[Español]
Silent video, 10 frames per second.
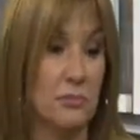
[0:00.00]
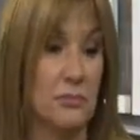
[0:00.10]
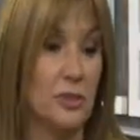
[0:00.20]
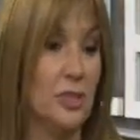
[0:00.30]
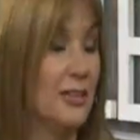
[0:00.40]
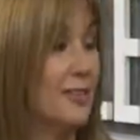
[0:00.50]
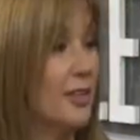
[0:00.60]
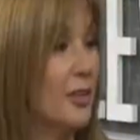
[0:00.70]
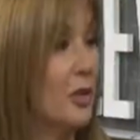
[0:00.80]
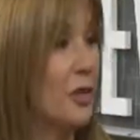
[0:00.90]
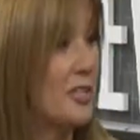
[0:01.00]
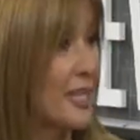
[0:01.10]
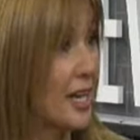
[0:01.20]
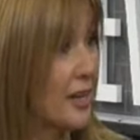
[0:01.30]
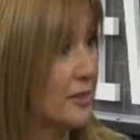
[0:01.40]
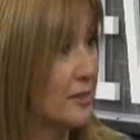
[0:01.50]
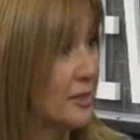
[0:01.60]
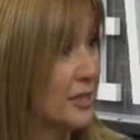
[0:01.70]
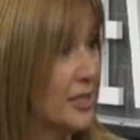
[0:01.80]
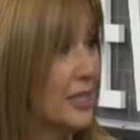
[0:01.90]
no tiene sentido de ser.
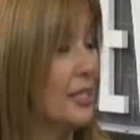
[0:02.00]
Claro.